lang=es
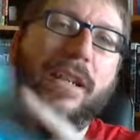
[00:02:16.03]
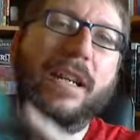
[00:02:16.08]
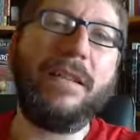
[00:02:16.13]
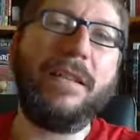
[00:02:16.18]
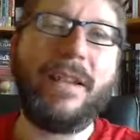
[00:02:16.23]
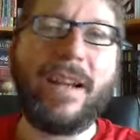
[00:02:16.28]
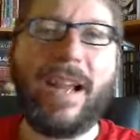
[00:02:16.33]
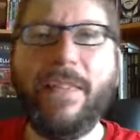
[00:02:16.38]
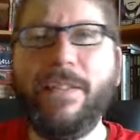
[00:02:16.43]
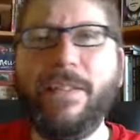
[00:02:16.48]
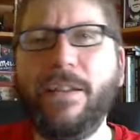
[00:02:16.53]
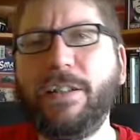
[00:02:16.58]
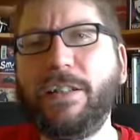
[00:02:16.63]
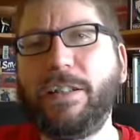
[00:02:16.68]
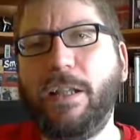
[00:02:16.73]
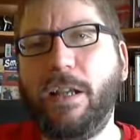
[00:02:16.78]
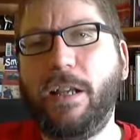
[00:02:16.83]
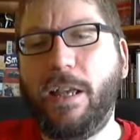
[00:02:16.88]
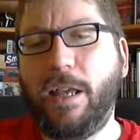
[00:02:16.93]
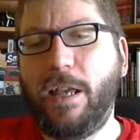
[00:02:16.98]
Dream
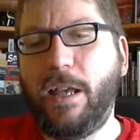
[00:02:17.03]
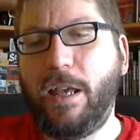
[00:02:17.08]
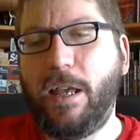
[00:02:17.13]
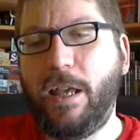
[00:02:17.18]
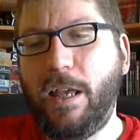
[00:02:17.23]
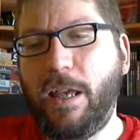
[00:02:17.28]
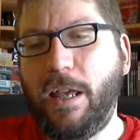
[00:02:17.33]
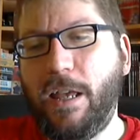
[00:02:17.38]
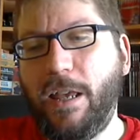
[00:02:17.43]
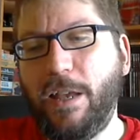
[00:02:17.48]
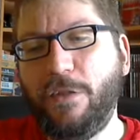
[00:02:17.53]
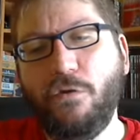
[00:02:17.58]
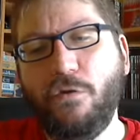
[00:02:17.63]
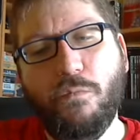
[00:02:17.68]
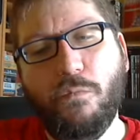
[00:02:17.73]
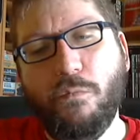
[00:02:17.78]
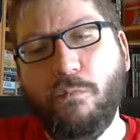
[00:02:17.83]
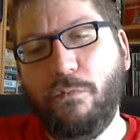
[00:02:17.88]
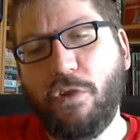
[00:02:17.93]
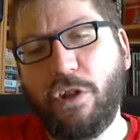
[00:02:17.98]
Raiders eh, es
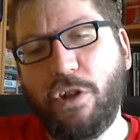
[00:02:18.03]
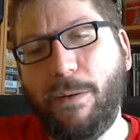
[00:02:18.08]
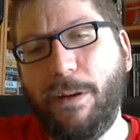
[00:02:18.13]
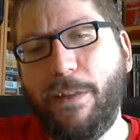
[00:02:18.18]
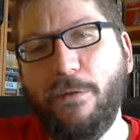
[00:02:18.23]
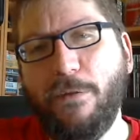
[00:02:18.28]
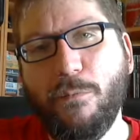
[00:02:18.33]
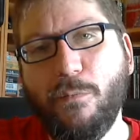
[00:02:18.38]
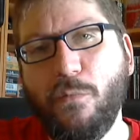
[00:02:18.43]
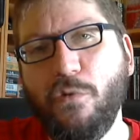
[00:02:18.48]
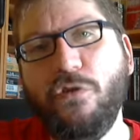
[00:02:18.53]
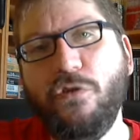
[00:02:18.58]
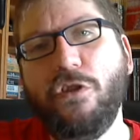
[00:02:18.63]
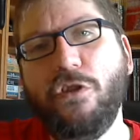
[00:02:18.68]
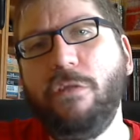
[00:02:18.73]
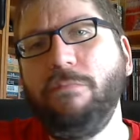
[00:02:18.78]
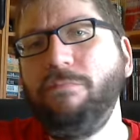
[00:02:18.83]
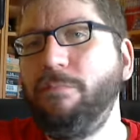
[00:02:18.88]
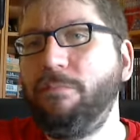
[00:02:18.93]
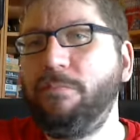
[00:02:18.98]
un, nos habla de un
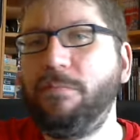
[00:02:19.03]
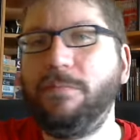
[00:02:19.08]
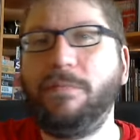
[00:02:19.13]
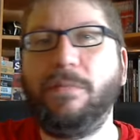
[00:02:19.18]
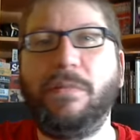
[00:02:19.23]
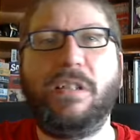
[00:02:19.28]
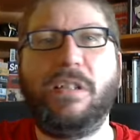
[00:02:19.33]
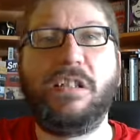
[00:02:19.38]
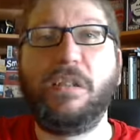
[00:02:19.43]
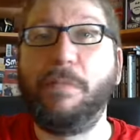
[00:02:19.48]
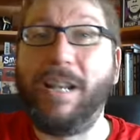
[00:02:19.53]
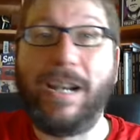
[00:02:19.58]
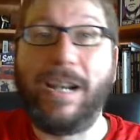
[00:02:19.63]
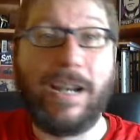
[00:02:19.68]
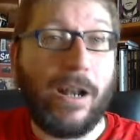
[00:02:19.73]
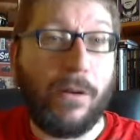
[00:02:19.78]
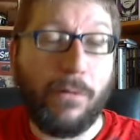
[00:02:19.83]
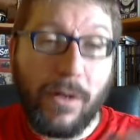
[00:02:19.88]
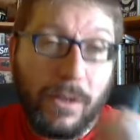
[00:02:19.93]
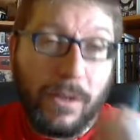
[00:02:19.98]
mundo eh, similar
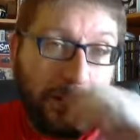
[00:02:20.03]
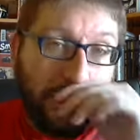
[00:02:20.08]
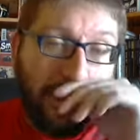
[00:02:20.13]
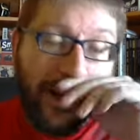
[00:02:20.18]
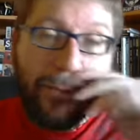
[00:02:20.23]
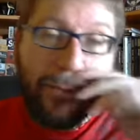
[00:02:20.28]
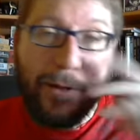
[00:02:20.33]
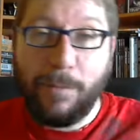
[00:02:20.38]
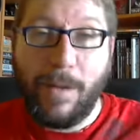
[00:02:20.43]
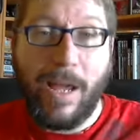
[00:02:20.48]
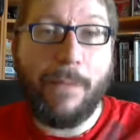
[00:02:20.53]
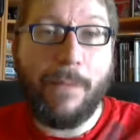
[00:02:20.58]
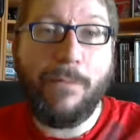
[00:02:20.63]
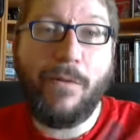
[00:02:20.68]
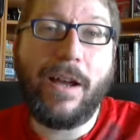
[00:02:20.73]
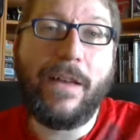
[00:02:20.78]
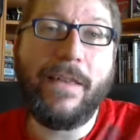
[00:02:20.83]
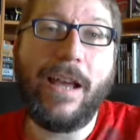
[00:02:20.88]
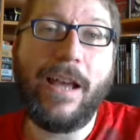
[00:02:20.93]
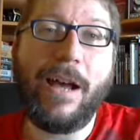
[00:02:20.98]
al nuestro, en la misma
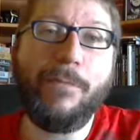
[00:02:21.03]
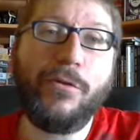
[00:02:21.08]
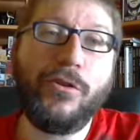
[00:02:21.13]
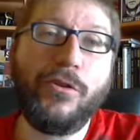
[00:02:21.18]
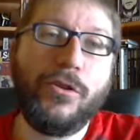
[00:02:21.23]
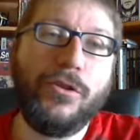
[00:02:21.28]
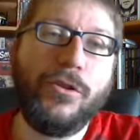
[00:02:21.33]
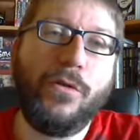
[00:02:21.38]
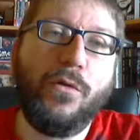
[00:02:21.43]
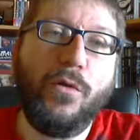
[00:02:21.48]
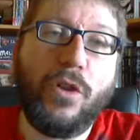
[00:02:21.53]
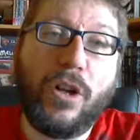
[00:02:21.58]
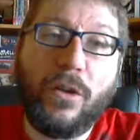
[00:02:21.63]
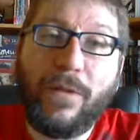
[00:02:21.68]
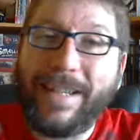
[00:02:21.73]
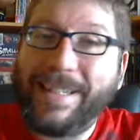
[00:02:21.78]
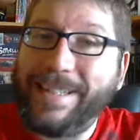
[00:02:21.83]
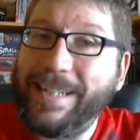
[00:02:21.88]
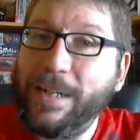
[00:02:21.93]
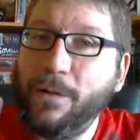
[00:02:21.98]
época, digamos, donde ocurre
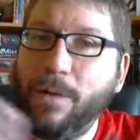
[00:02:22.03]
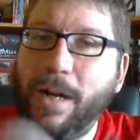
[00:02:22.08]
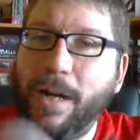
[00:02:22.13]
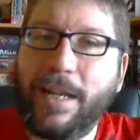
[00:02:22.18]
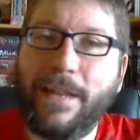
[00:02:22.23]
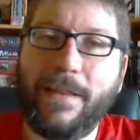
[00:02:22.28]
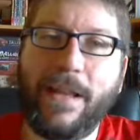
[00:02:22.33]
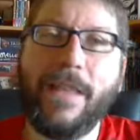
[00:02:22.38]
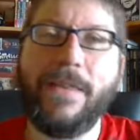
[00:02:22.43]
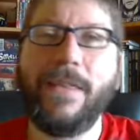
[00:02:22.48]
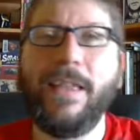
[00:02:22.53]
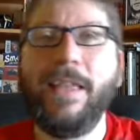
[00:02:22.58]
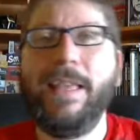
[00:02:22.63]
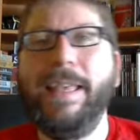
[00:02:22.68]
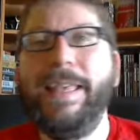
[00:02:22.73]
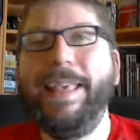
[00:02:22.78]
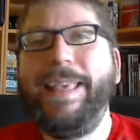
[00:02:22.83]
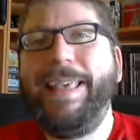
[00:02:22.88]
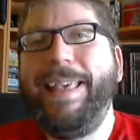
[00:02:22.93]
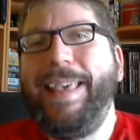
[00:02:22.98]
una singularidad.
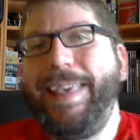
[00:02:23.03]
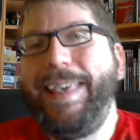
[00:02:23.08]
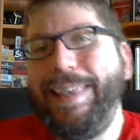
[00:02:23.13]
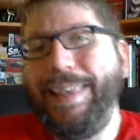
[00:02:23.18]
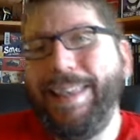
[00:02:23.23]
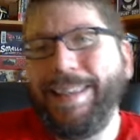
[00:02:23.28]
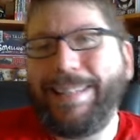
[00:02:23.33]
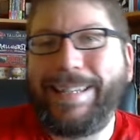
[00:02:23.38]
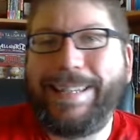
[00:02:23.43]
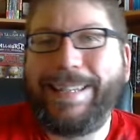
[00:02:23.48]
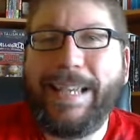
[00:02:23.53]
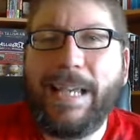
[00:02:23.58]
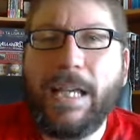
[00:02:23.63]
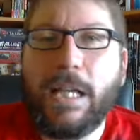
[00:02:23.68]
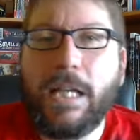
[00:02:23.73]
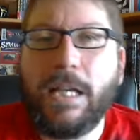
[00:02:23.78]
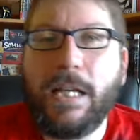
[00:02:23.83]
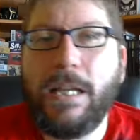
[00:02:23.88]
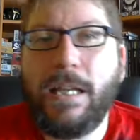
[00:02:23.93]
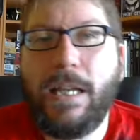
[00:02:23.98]
Y es
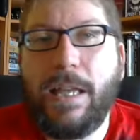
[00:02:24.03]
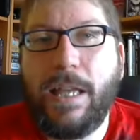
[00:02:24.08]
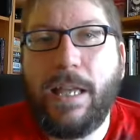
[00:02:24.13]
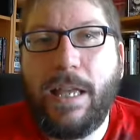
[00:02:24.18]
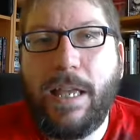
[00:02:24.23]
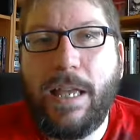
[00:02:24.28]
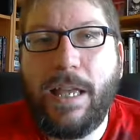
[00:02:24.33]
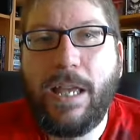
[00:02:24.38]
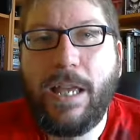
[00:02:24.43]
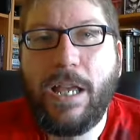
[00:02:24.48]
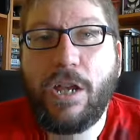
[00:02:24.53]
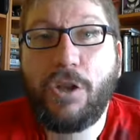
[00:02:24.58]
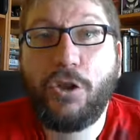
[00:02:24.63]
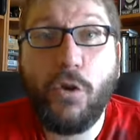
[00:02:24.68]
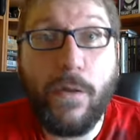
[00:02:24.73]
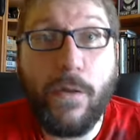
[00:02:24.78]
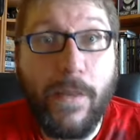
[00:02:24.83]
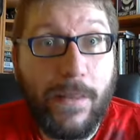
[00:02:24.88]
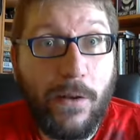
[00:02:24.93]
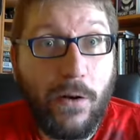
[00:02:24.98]
que eh,
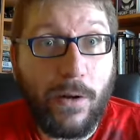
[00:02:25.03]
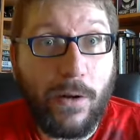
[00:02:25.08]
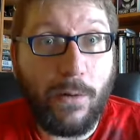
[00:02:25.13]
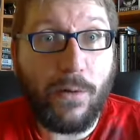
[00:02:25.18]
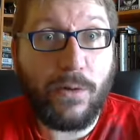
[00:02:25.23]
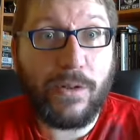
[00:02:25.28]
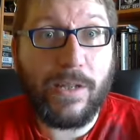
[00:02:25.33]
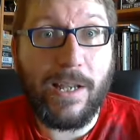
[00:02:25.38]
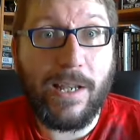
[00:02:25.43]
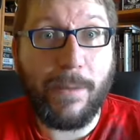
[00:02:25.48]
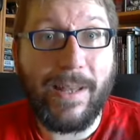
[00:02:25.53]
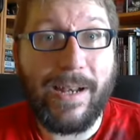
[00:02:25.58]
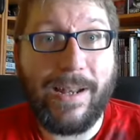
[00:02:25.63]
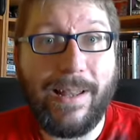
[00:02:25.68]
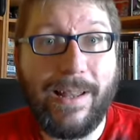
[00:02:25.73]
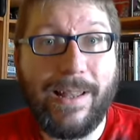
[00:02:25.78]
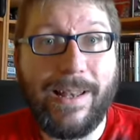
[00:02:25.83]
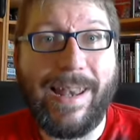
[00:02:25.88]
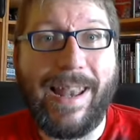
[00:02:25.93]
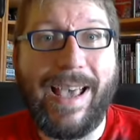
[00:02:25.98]
sucede lo que luego se
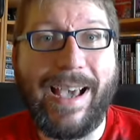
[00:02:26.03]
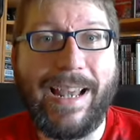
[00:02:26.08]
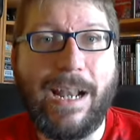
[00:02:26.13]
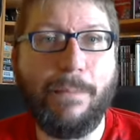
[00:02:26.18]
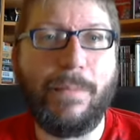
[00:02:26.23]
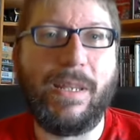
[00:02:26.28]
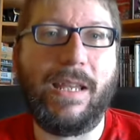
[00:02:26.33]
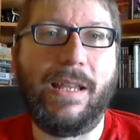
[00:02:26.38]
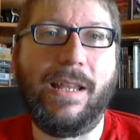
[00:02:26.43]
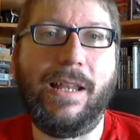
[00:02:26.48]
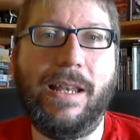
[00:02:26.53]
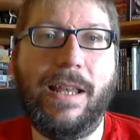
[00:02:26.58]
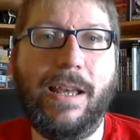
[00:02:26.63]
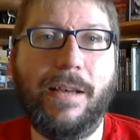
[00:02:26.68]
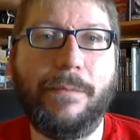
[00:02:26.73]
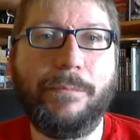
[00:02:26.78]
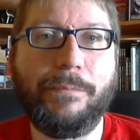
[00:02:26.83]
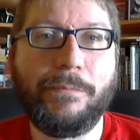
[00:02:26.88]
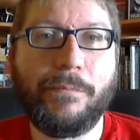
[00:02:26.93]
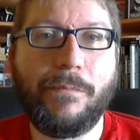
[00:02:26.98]
llamará la Gran
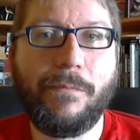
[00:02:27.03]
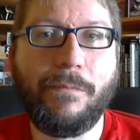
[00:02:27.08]
Vigilia.